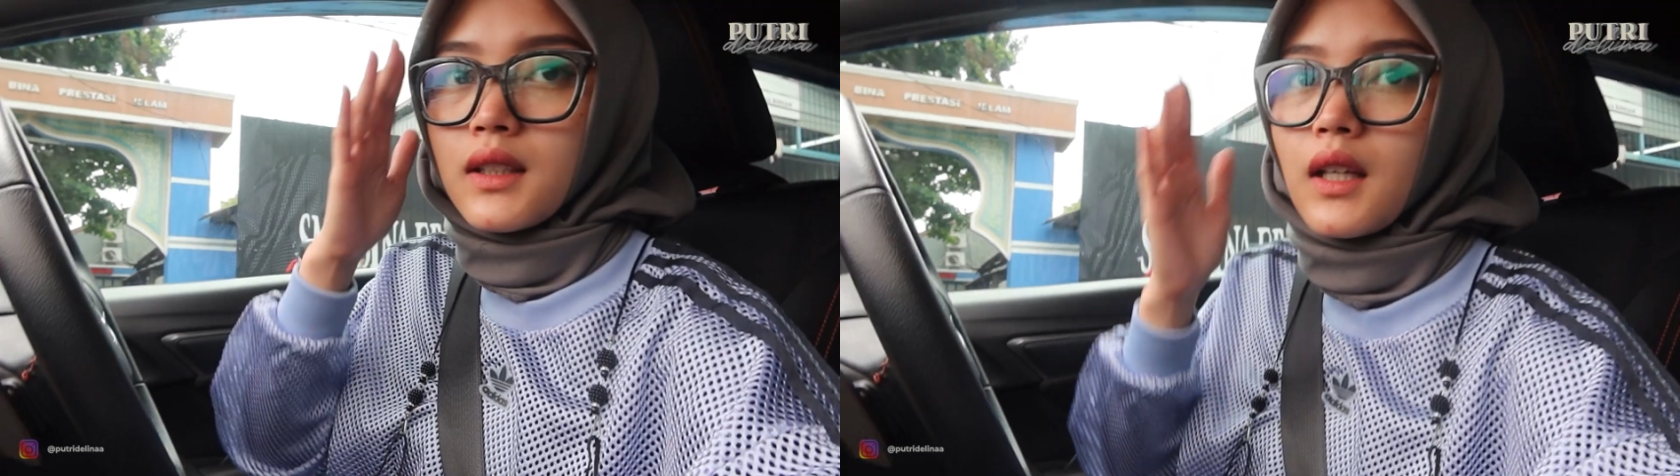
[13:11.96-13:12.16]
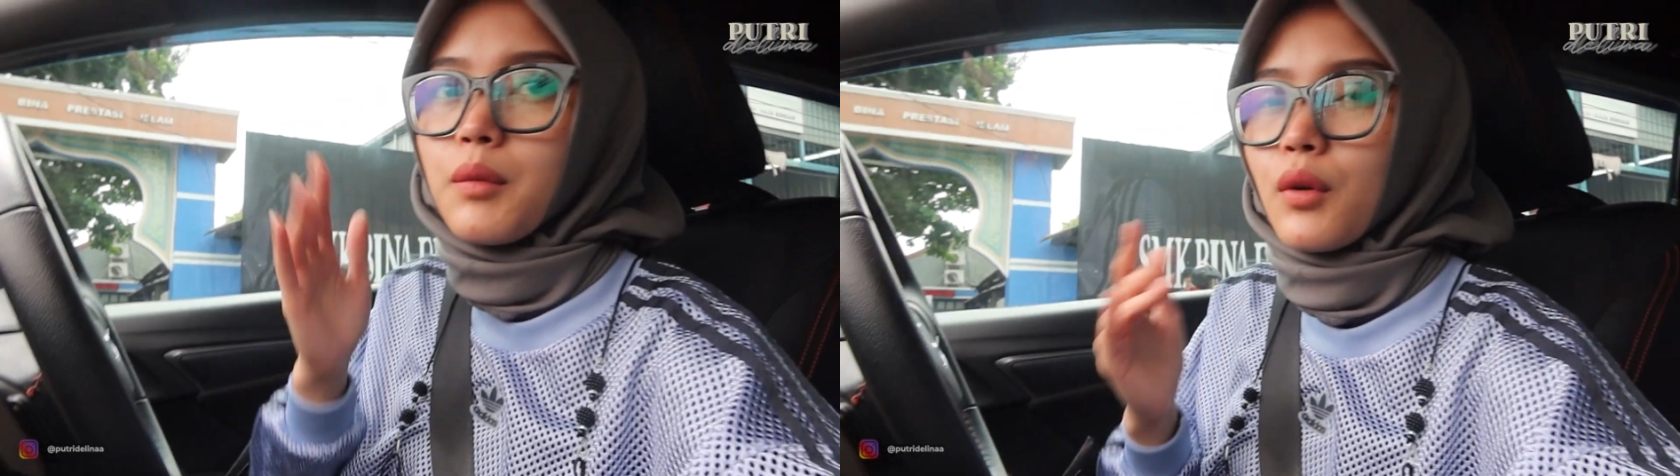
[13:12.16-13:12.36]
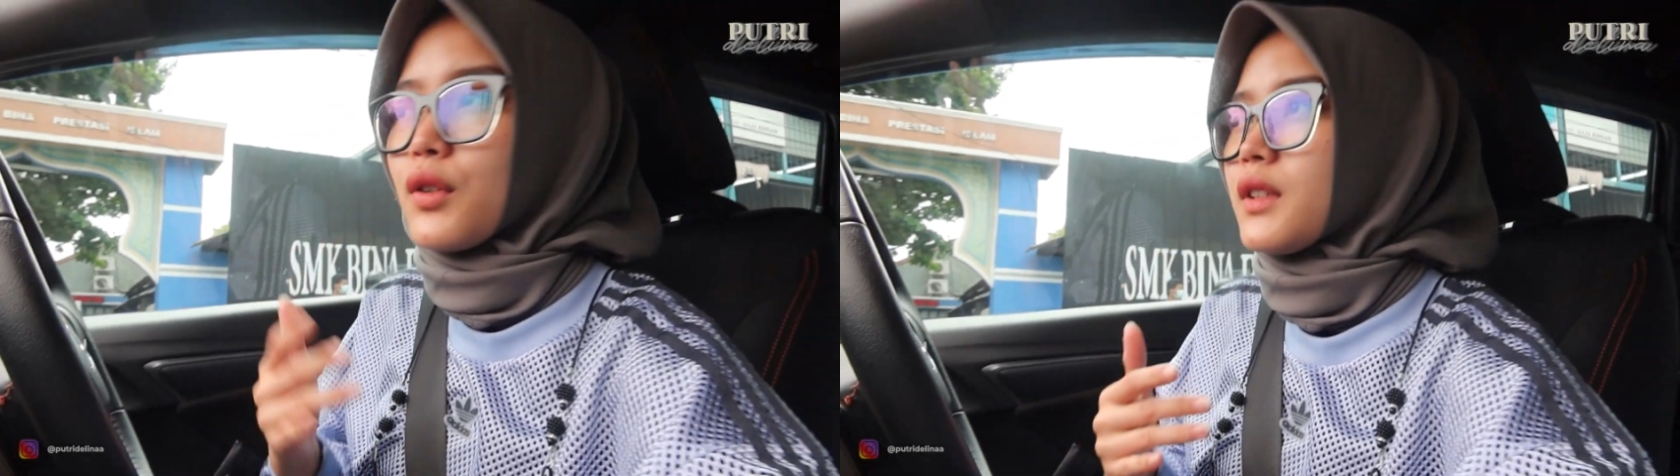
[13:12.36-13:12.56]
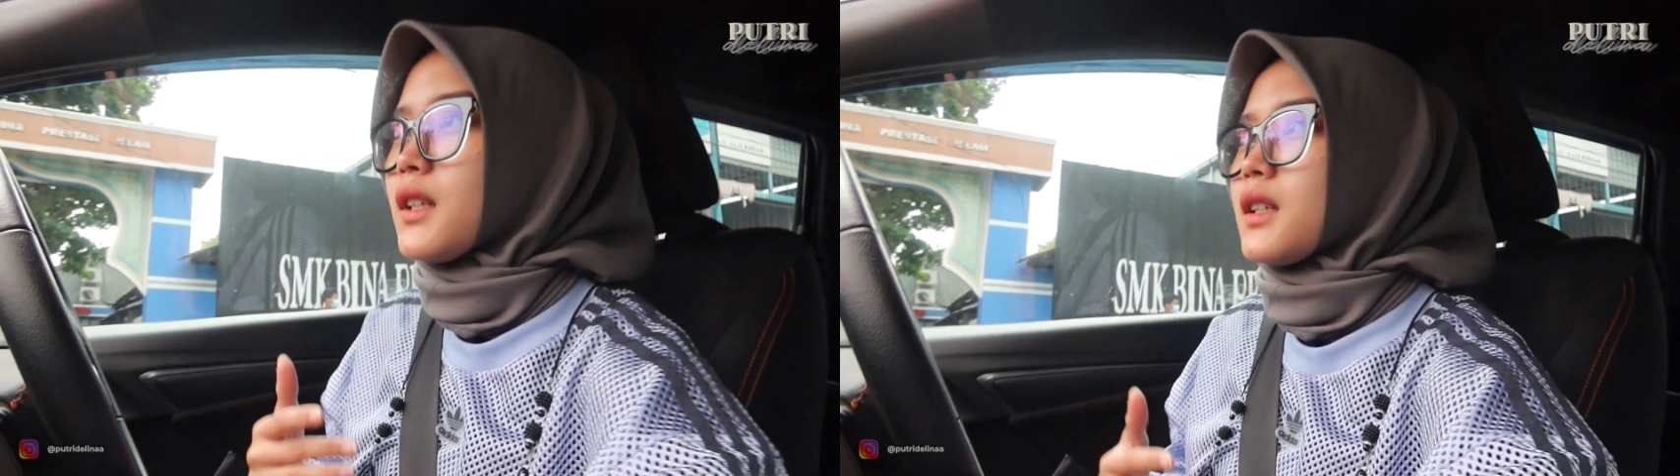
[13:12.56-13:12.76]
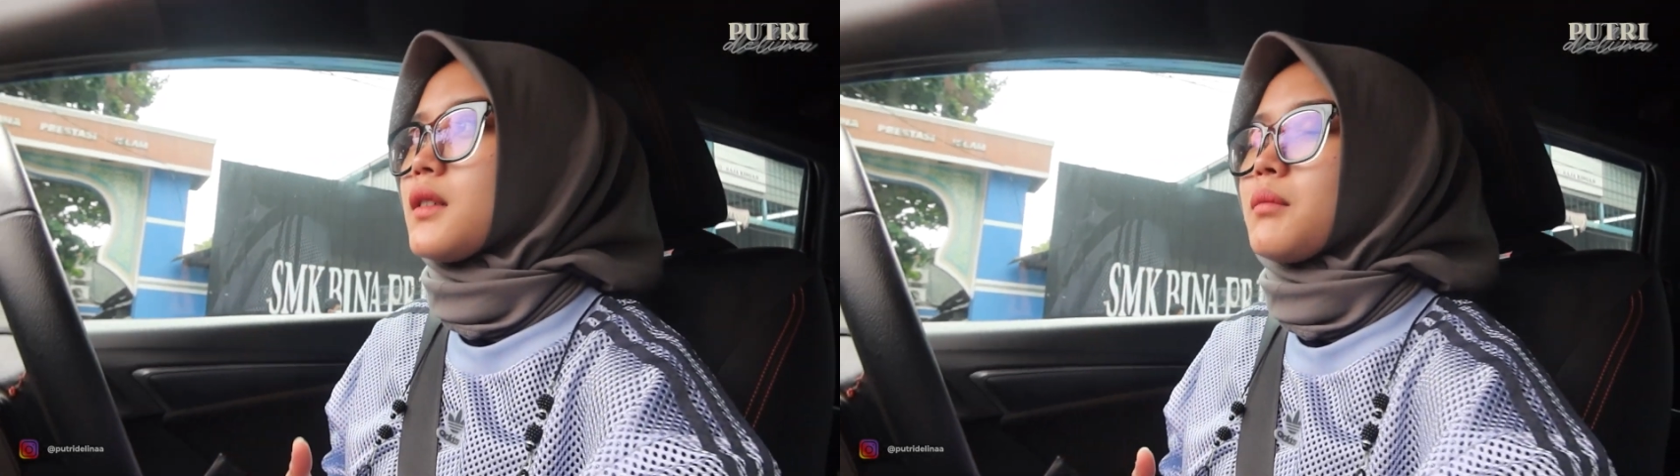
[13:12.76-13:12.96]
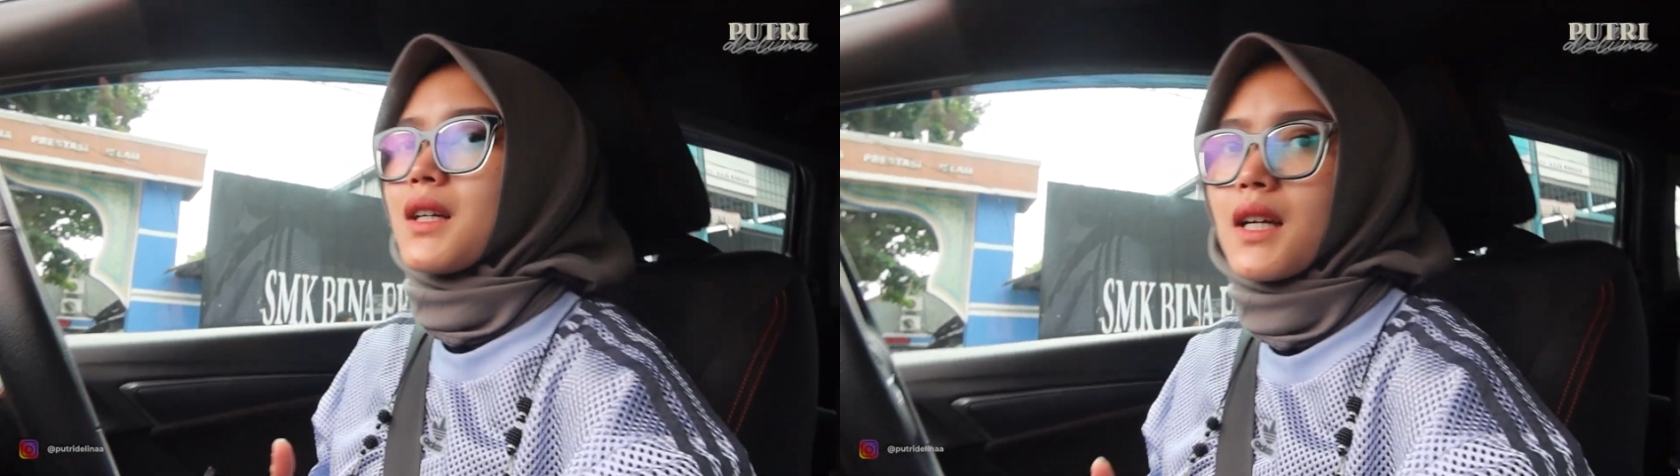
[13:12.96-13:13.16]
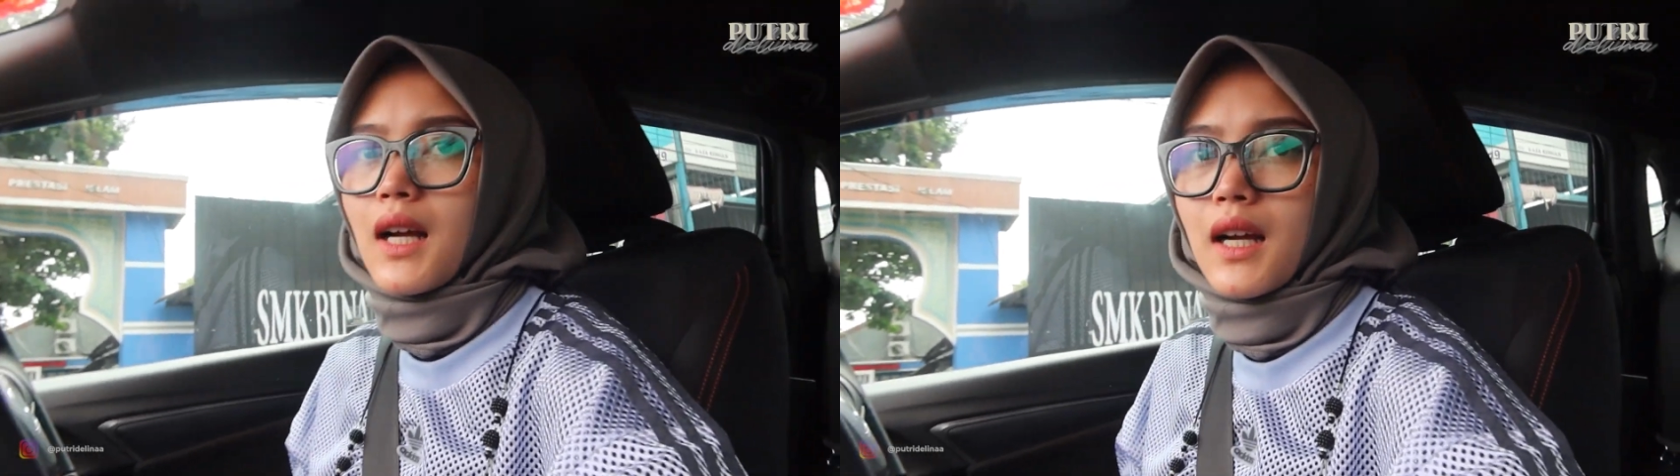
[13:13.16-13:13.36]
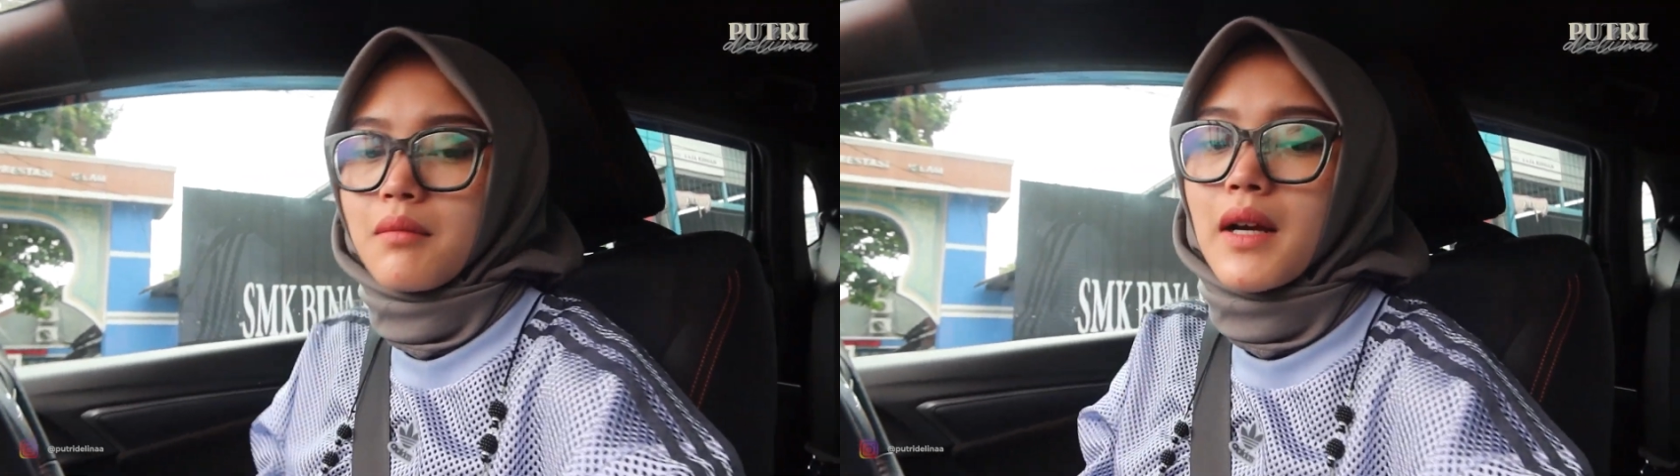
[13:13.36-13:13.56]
ya pokoknya menggerakkan